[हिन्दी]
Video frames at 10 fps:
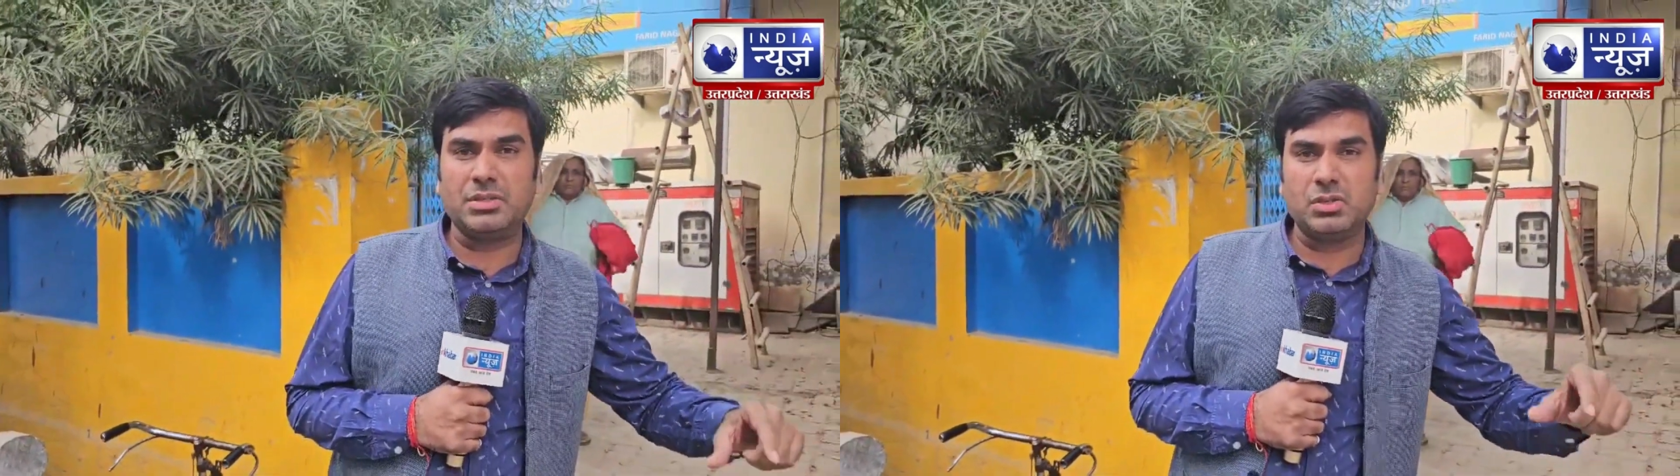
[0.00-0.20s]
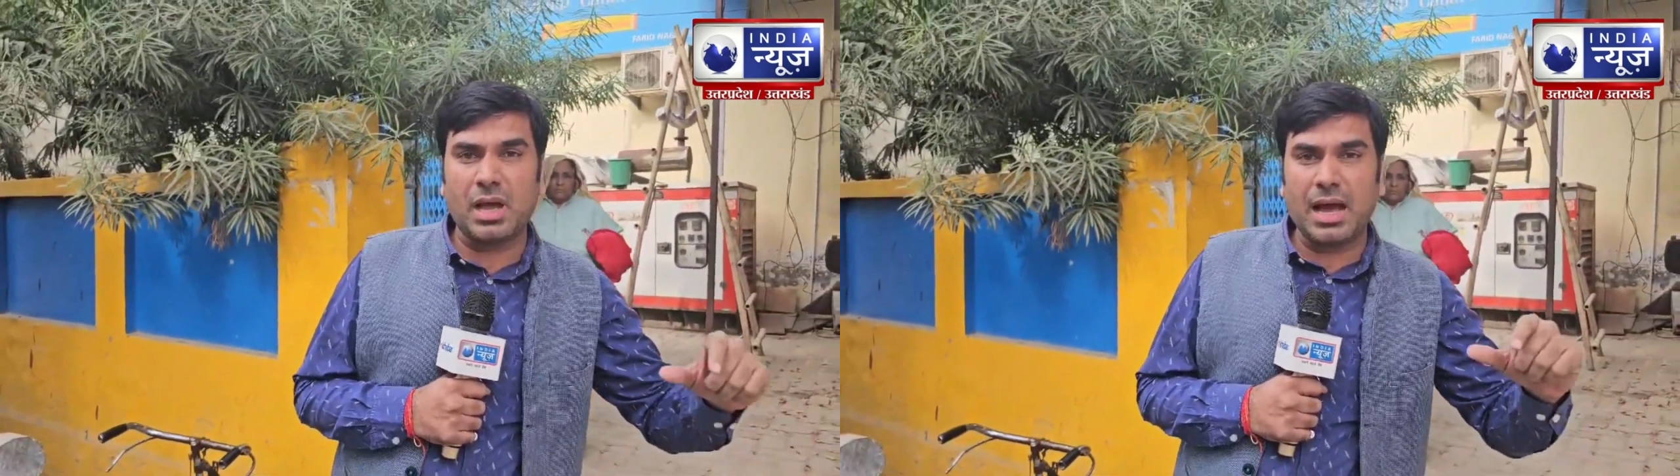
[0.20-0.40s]

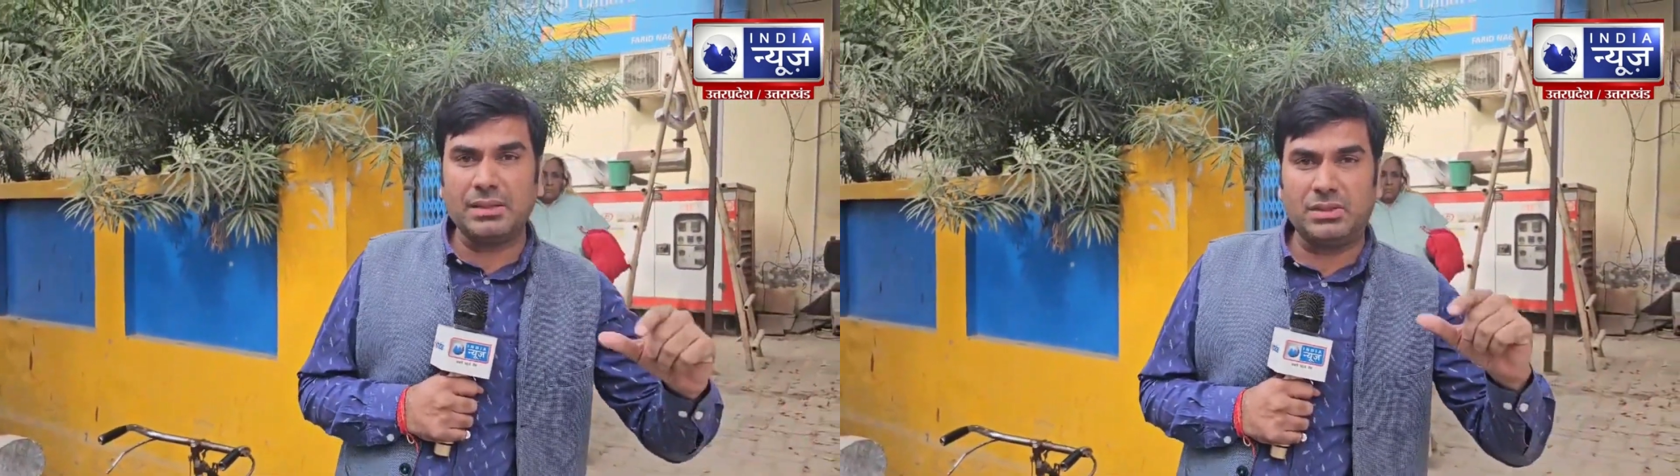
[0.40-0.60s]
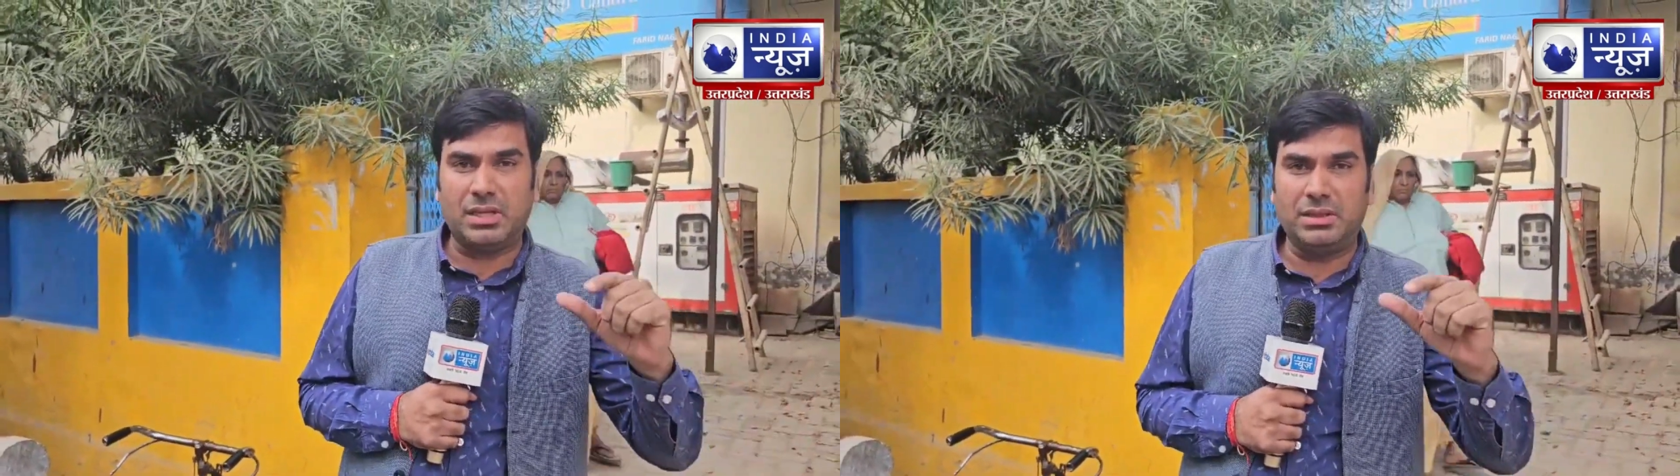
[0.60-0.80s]

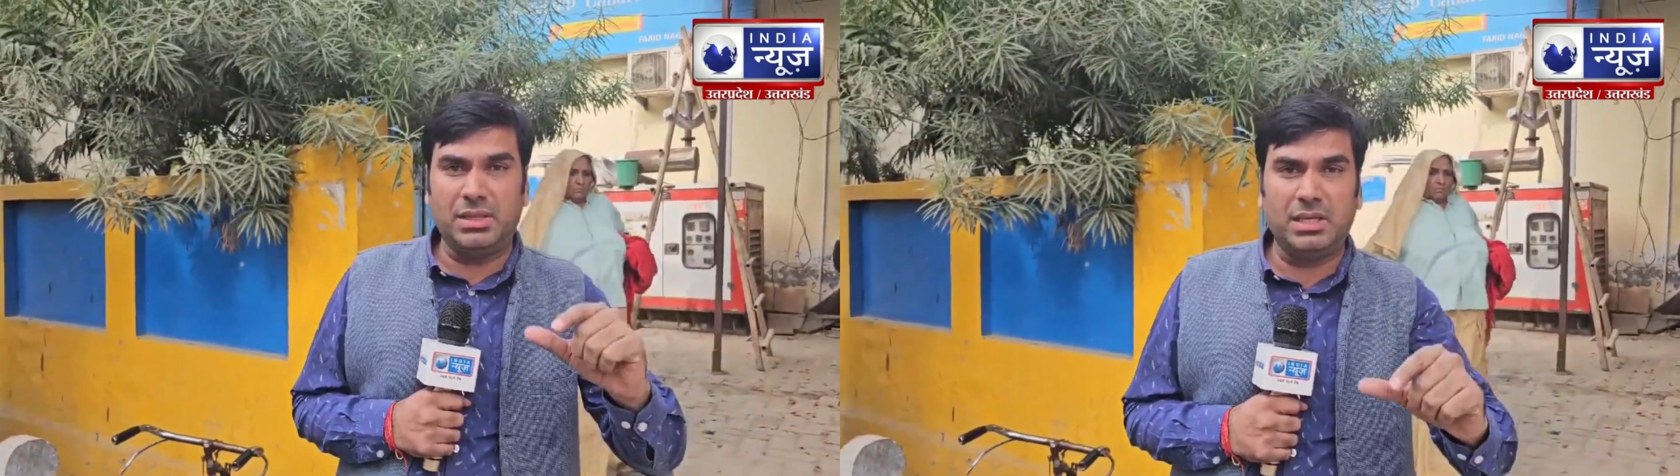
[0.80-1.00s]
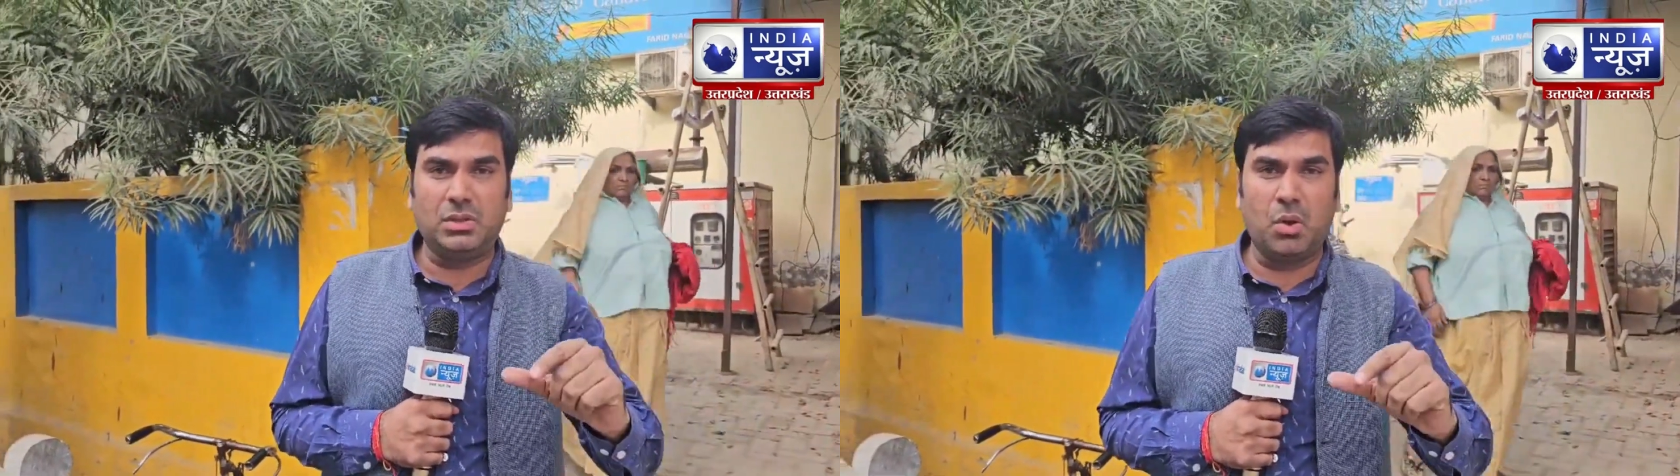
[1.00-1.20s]
सात
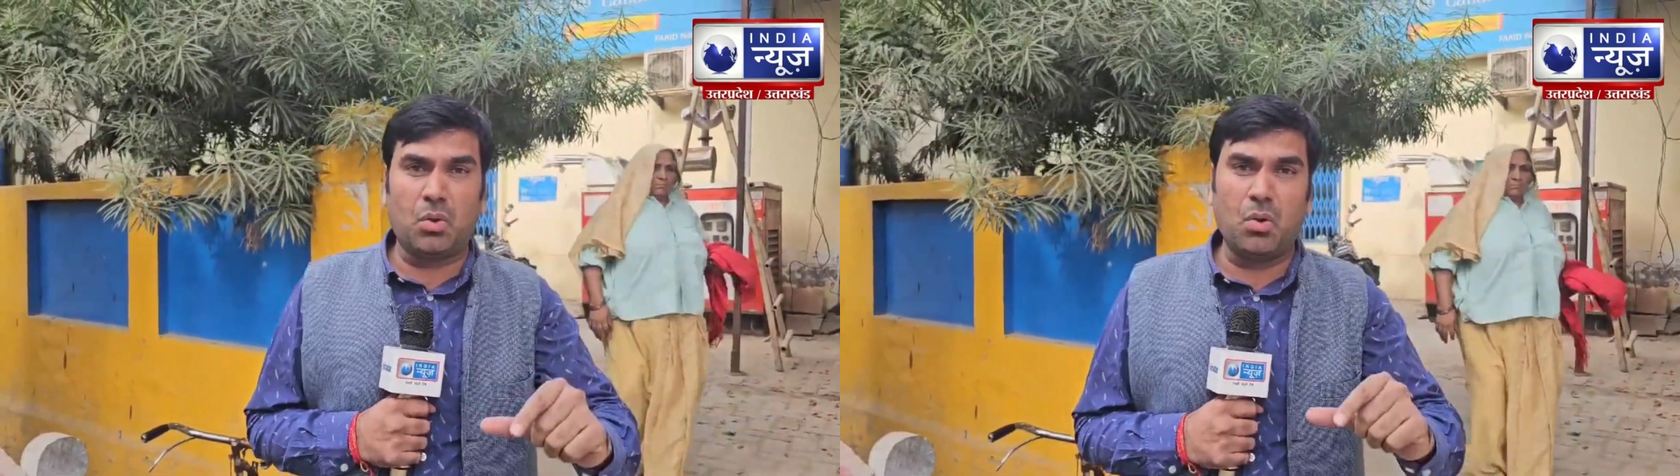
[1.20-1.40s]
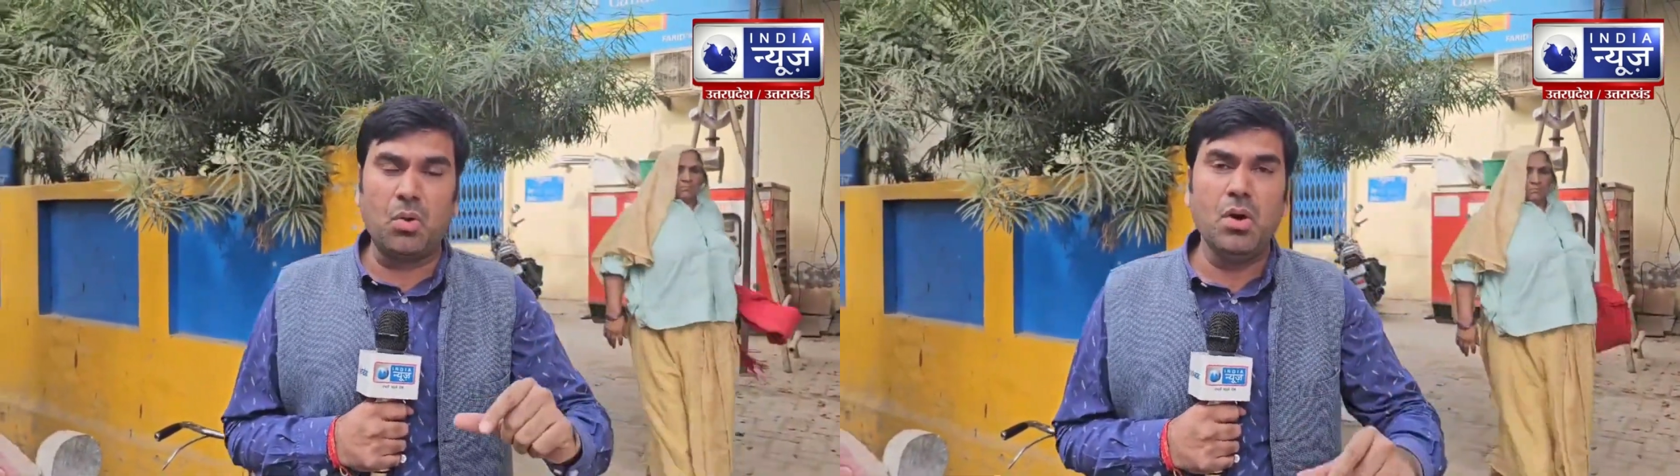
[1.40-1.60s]

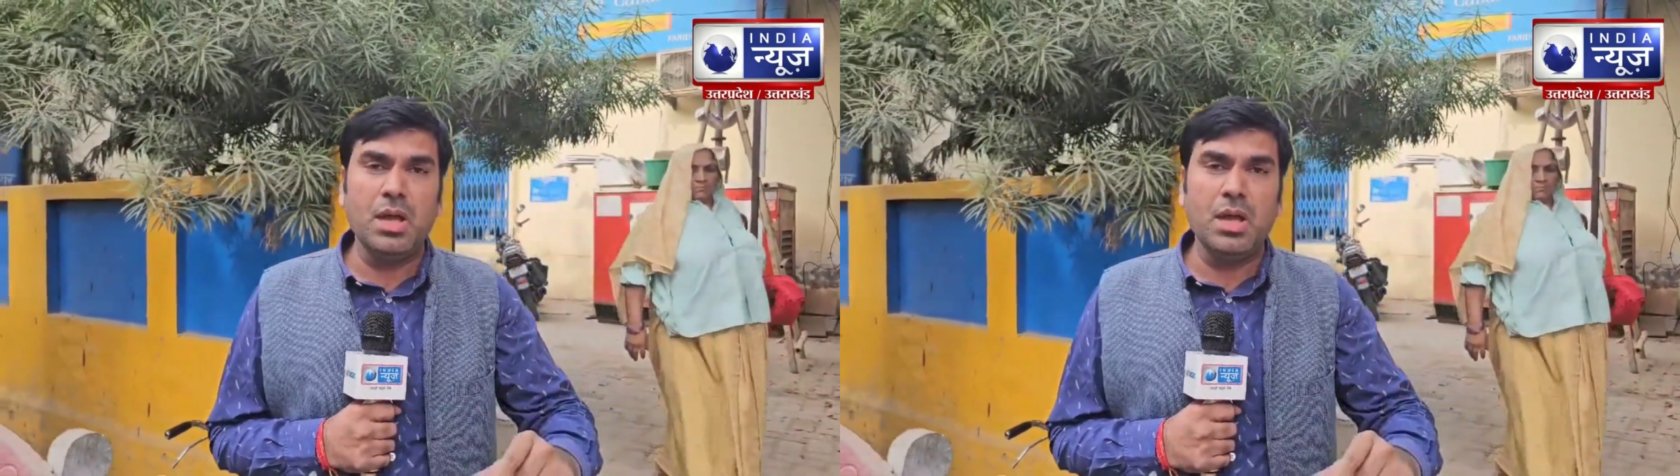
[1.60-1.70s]
संदिग्धों को